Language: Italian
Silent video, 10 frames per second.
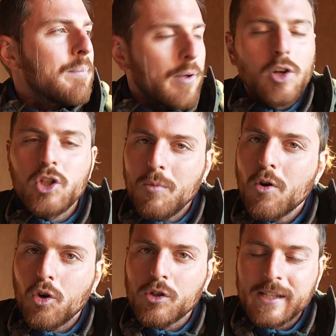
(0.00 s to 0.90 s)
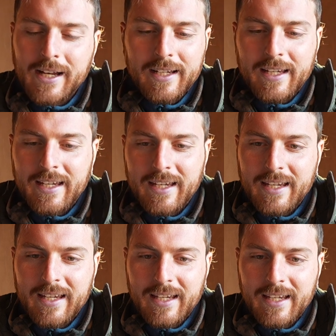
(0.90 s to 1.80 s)
però il cibo costa
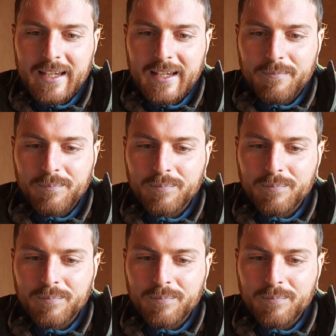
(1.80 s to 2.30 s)
e